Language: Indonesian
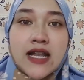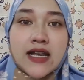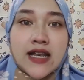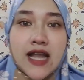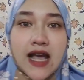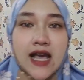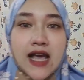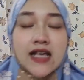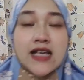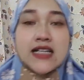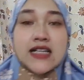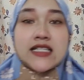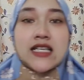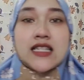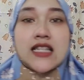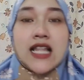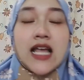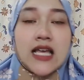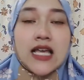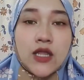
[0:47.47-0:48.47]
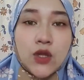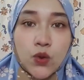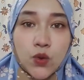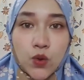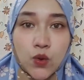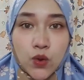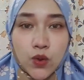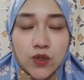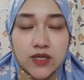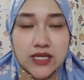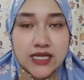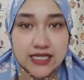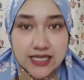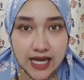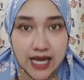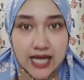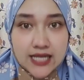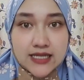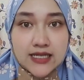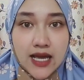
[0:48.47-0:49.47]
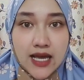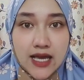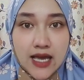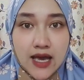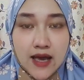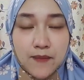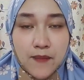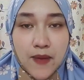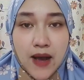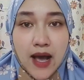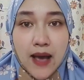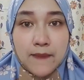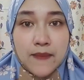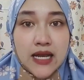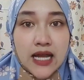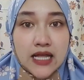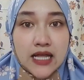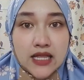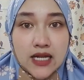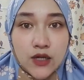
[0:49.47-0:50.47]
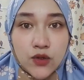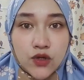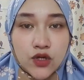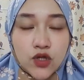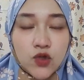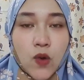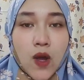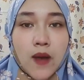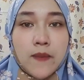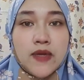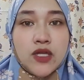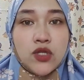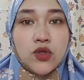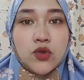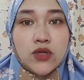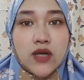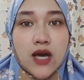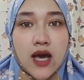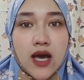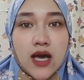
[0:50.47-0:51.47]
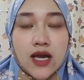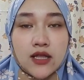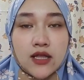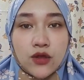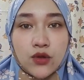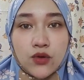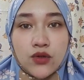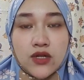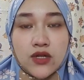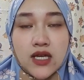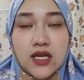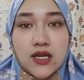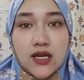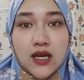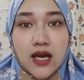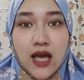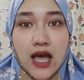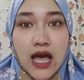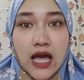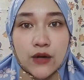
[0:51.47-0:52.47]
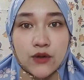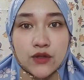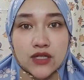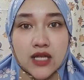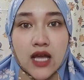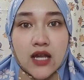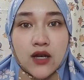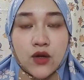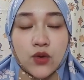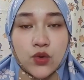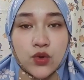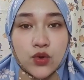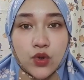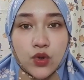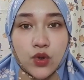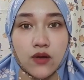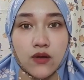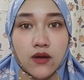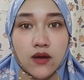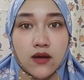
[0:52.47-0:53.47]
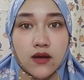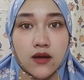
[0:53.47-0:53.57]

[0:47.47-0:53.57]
nah setelah itu di saat saya pengambilan telur suami juga itu diharuskan untuk